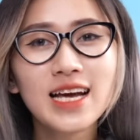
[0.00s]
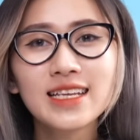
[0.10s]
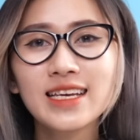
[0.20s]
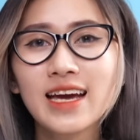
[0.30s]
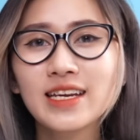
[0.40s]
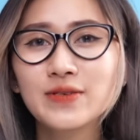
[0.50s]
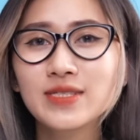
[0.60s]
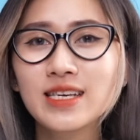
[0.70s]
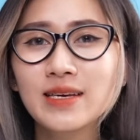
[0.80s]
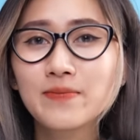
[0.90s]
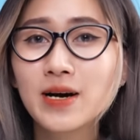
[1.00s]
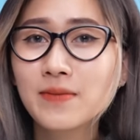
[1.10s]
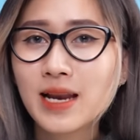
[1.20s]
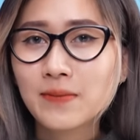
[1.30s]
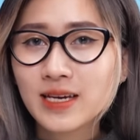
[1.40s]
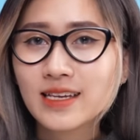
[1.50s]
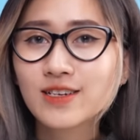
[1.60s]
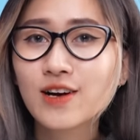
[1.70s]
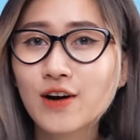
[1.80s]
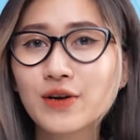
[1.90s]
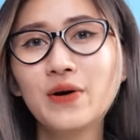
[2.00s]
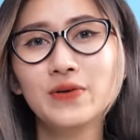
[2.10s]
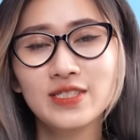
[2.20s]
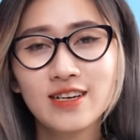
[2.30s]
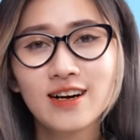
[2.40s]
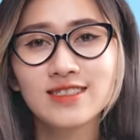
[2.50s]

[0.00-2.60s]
ra thì en u xê M mười lăm Kit còn hỗ trợ